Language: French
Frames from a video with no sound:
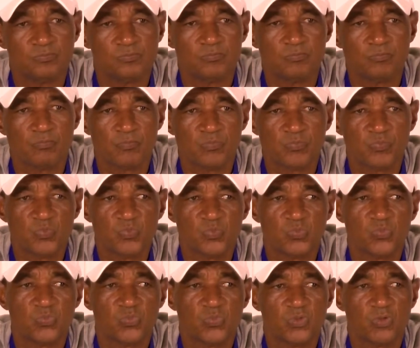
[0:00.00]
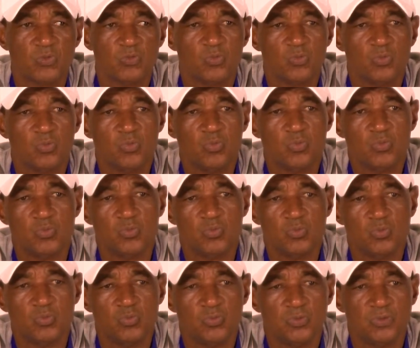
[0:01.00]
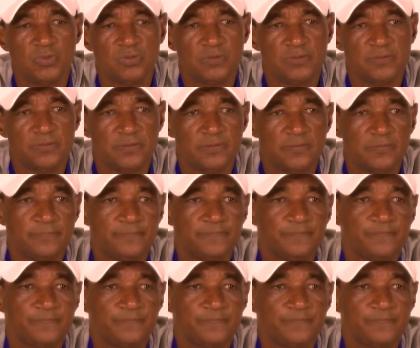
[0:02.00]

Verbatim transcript: wabaza aravuga izina avuga n'igitangazamakuru